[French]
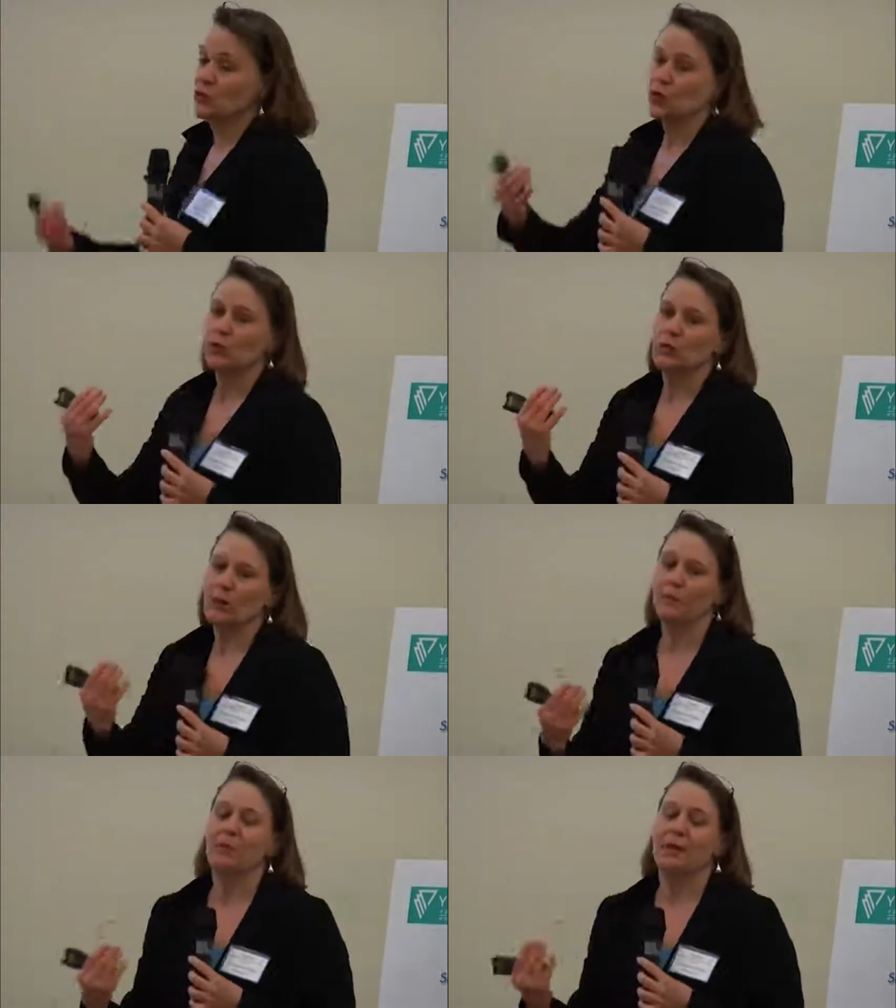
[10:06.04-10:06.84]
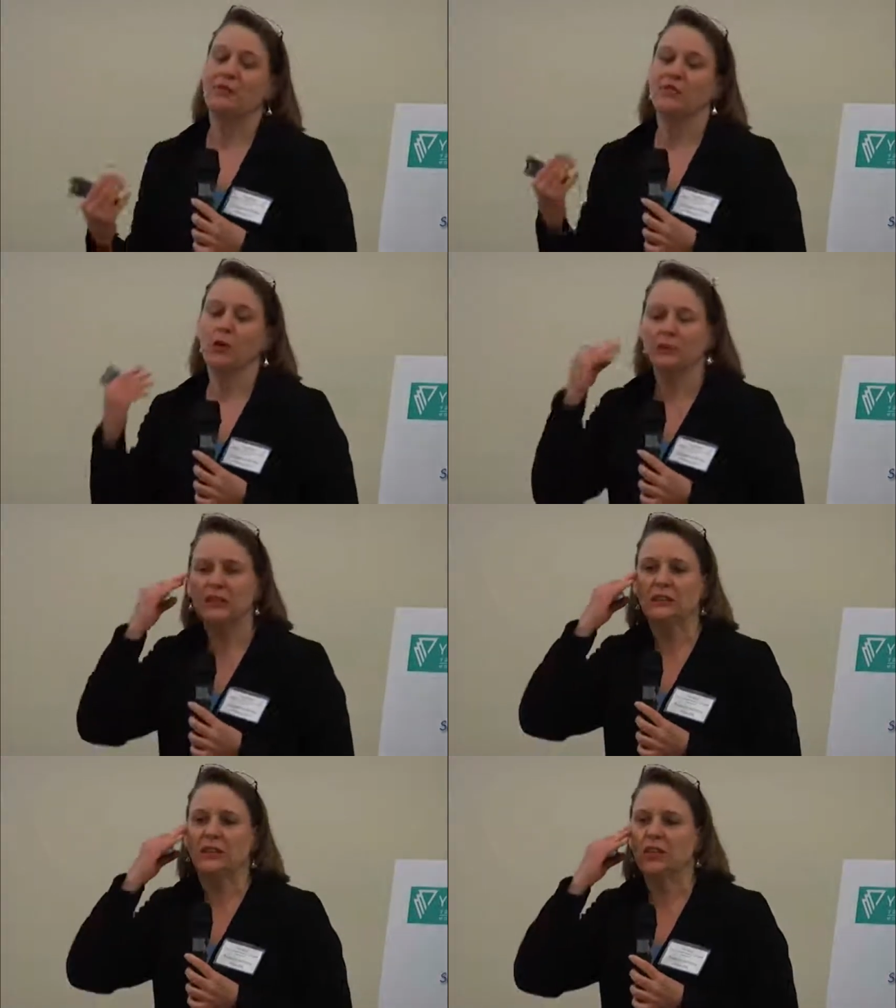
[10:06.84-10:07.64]
sur une même plateforme, ce
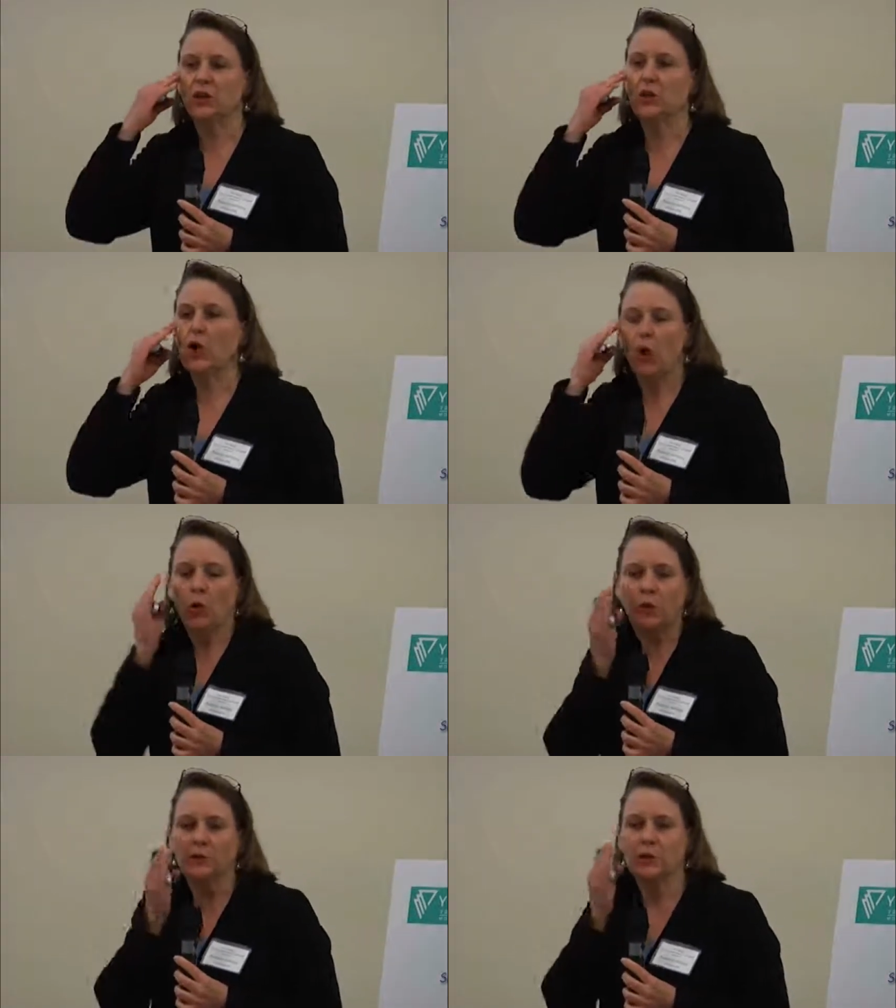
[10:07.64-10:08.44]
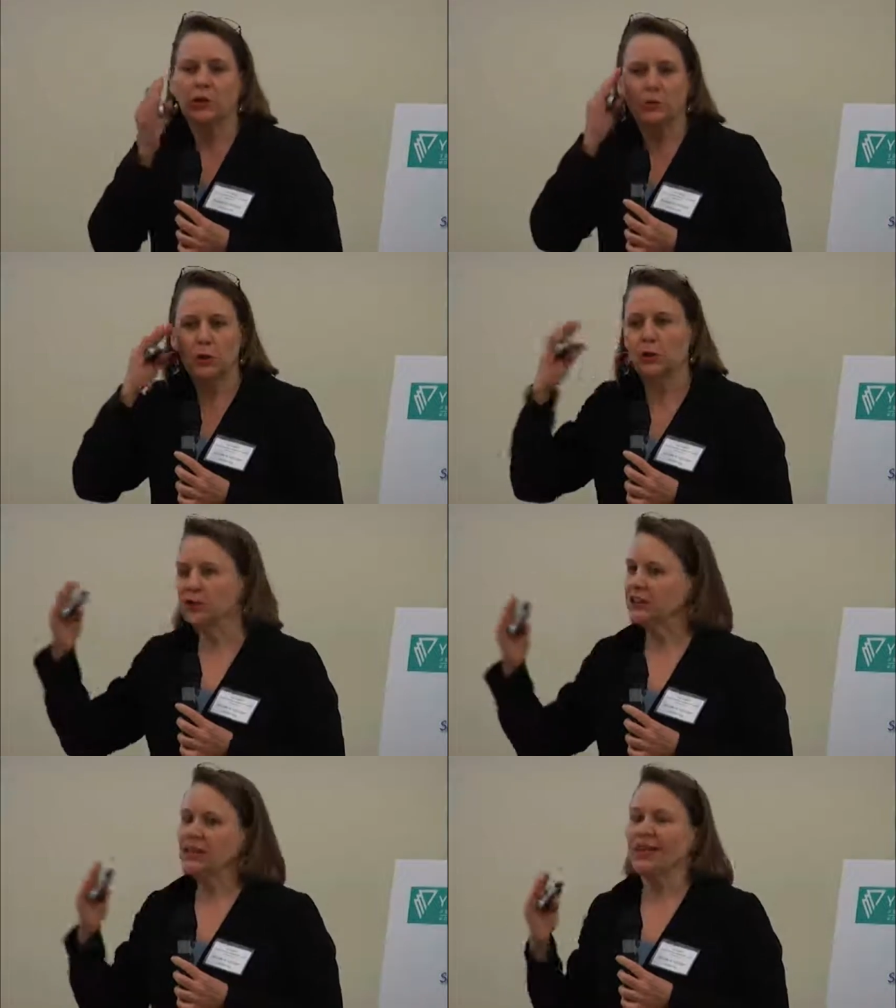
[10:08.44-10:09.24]
qui fait qu'on passe d'un mode
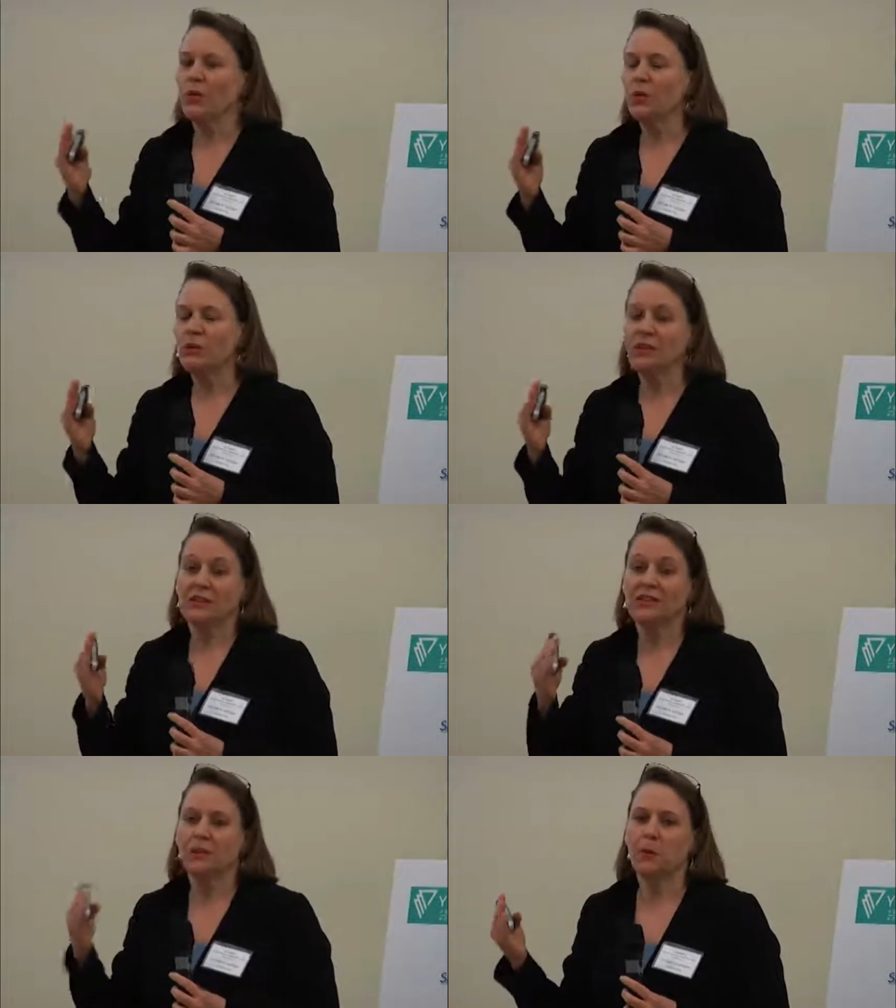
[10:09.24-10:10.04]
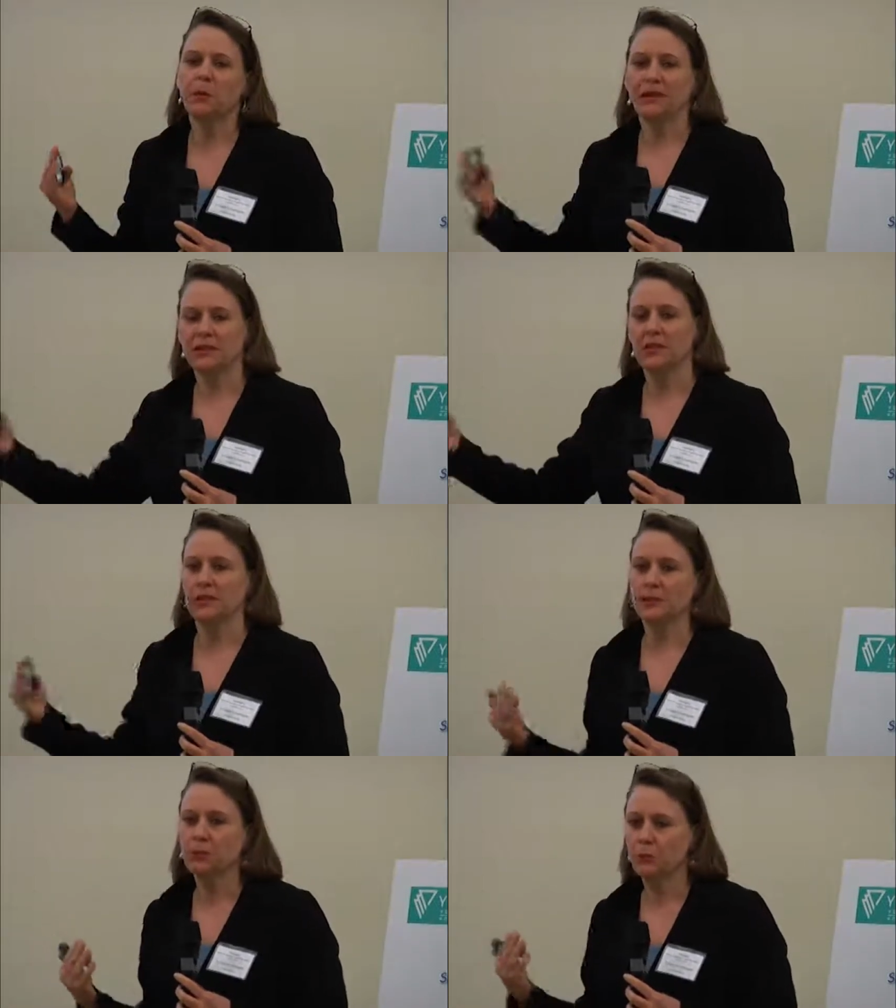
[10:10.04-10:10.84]
logique à l'autre, ce qui n'est pas
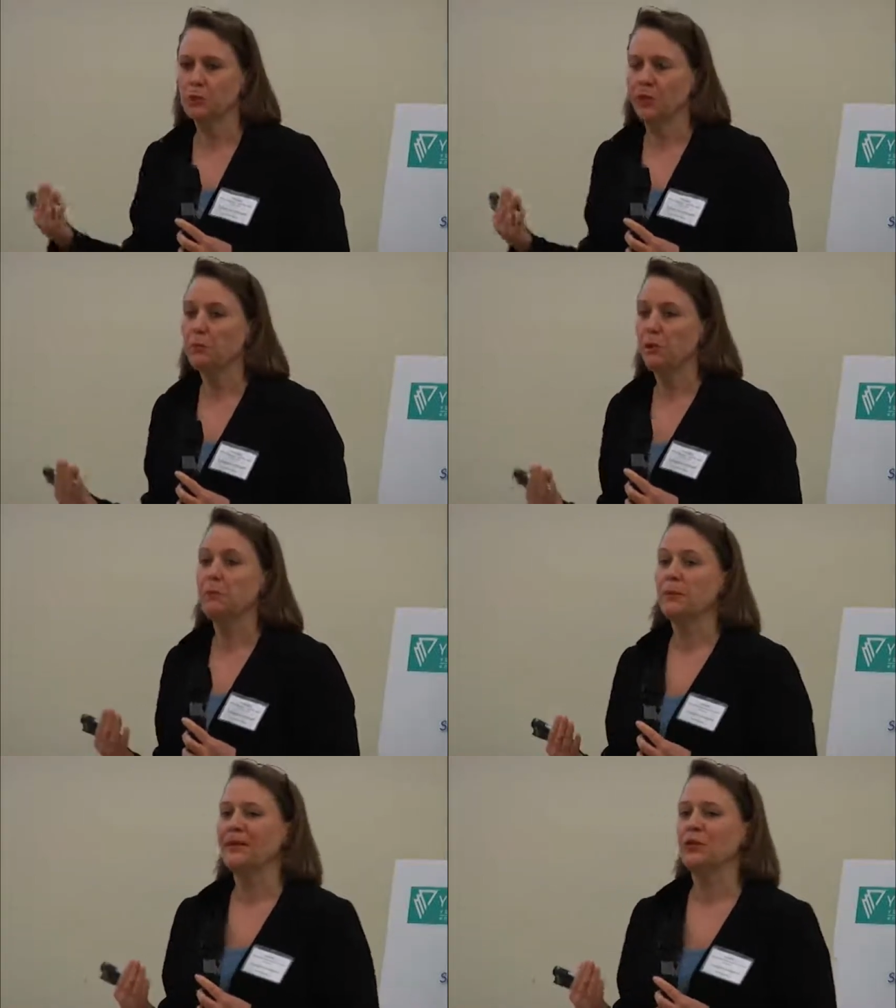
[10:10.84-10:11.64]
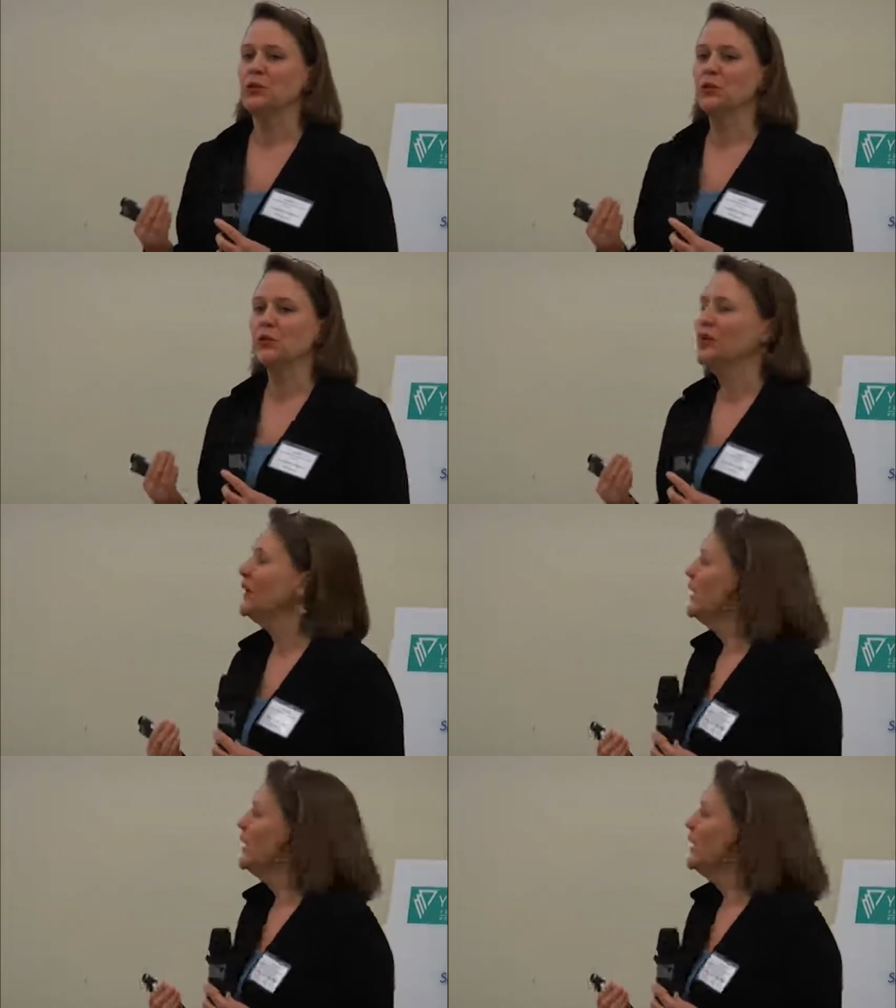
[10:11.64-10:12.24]
pertinent, ce qui peut nous faire perdre pas mal de sous,